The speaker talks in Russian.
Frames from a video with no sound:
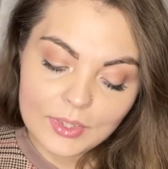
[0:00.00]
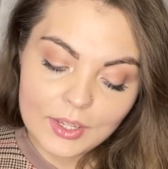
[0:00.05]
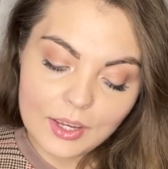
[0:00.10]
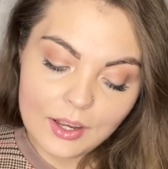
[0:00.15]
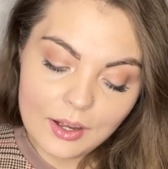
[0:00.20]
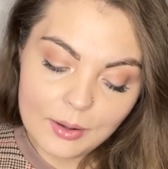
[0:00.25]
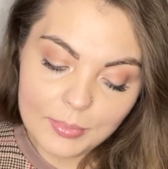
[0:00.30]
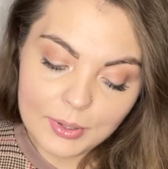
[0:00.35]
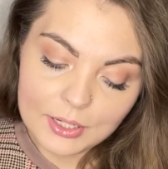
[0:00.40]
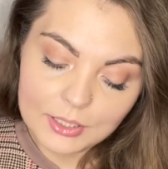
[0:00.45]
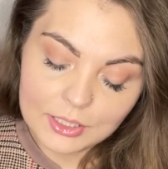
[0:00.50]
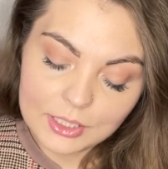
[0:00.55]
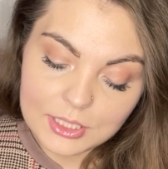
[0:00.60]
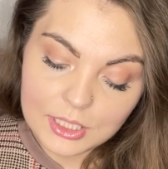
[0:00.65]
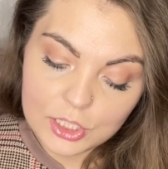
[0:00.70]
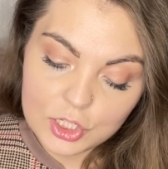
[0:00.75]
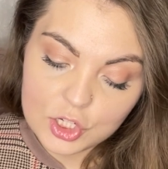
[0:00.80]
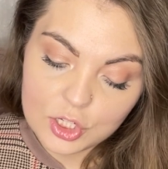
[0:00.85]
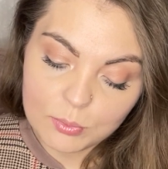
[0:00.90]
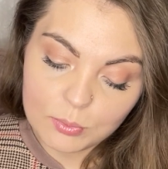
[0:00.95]
а, бренд
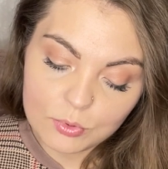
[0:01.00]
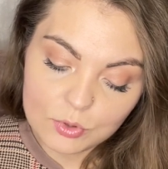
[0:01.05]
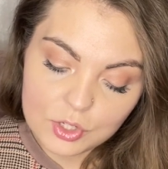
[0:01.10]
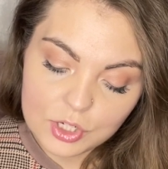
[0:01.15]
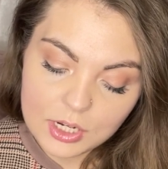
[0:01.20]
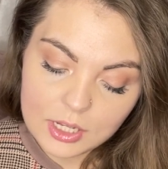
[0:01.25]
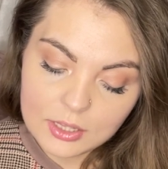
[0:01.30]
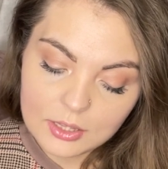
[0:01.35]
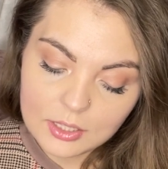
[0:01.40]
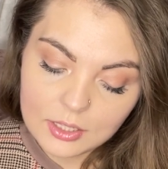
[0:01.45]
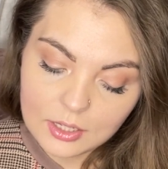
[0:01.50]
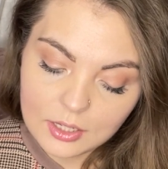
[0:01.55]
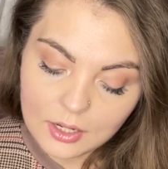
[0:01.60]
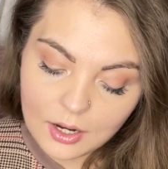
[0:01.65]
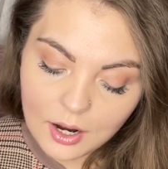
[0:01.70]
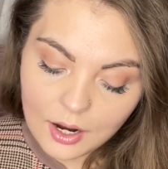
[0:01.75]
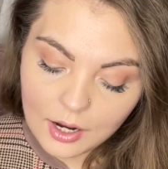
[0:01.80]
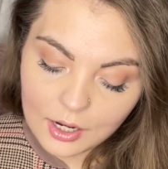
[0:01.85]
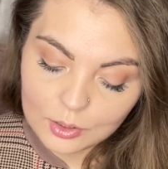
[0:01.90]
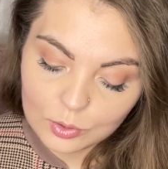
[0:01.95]
достаточно бюджетный,
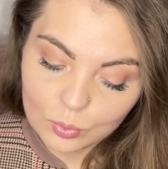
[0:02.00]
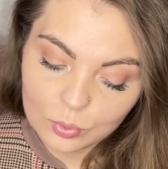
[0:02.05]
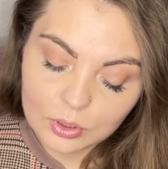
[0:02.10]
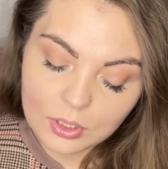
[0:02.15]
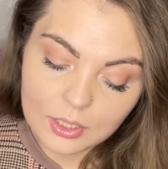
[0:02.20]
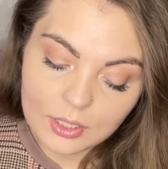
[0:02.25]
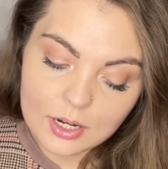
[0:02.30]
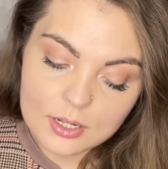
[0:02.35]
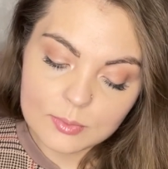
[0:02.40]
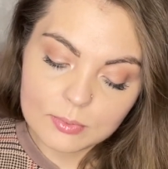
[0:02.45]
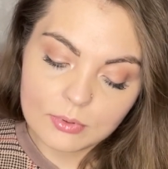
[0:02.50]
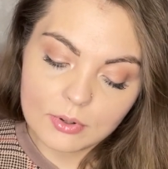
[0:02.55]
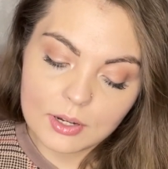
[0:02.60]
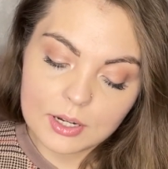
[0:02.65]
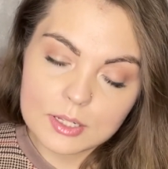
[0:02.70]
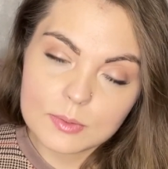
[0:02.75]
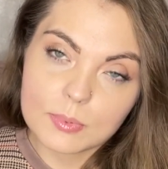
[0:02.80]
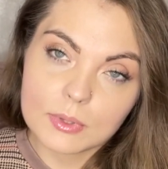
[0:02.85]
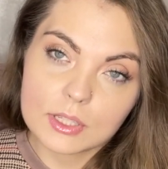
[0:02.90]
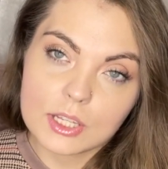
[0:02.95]
а тут как раз была
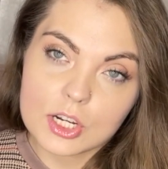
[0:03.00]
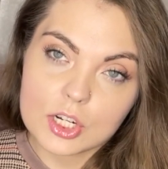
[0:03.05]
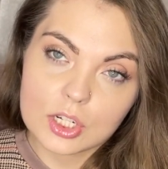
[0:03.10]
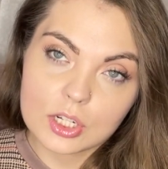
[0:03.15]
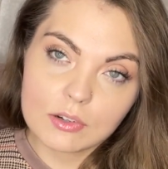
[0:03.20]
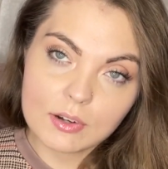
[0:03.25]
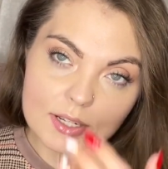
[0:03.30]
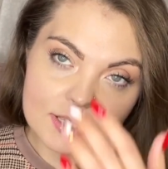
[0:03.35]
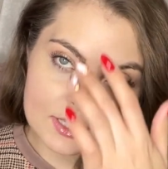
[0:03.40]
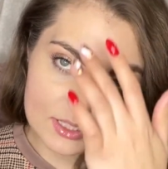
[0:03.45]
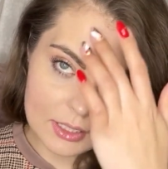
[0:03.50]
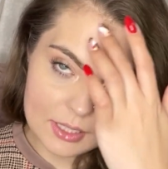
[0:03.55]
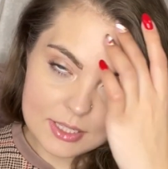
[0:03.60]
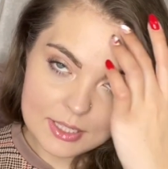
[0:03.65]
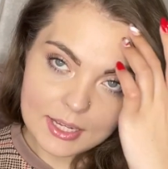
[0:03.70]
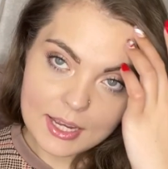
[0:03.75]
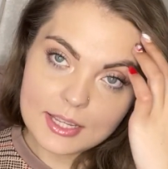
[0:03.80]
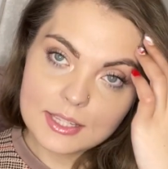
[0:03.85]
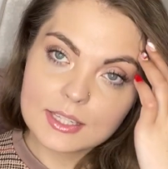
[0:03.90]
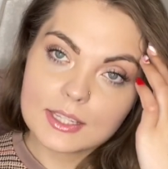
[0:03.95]
распродажа классно на
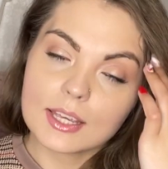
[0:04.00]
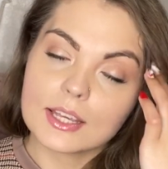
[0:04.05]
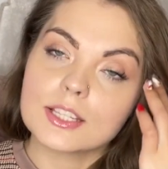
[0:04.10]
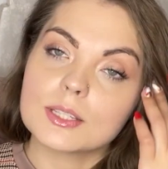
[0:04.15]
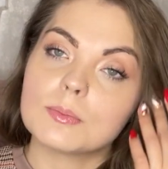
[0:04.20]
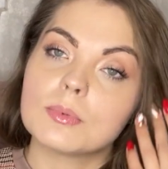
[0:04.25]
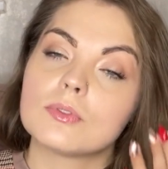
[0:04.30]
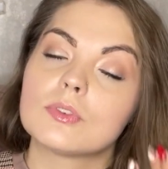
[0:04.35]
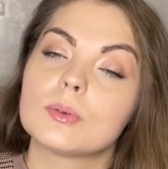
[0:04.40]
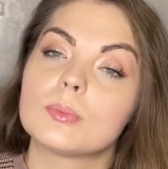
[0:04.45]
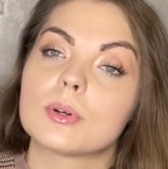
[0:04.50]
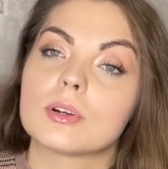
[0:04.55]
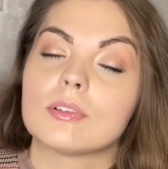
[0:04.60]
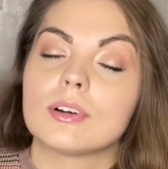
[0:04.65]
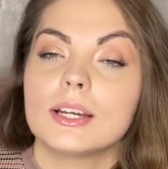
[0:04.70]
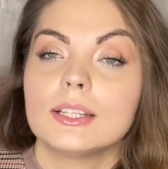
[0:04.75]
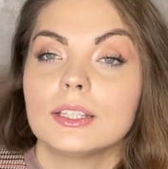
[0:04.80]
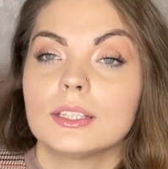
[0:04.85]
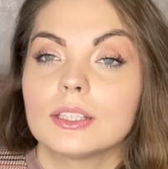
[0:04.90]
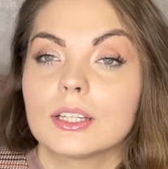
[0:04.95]
сайте, я себе выбрала
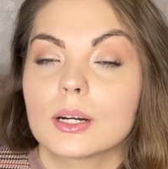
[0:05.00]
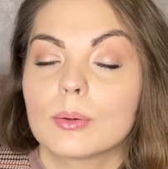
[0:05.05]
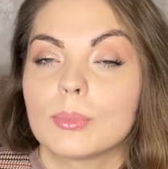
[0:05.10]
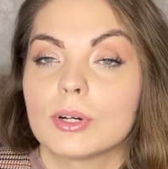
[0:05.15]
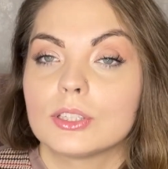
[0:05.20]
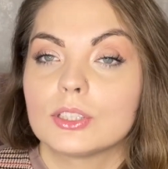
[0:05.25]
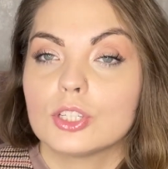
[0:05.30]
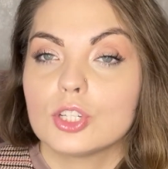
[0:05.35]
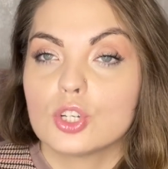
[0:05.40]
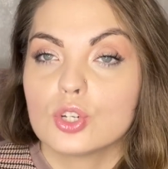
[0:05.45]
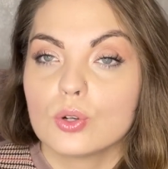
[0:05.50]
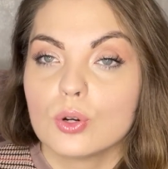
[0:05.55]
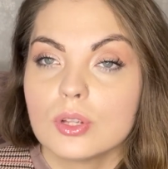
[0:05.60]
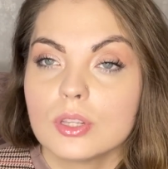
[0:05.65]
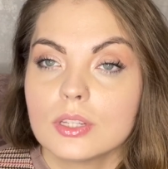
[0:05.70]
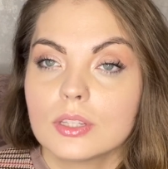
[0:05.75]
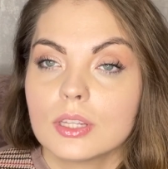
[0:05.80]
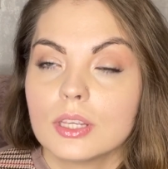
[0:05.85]
этот аромат и еще один,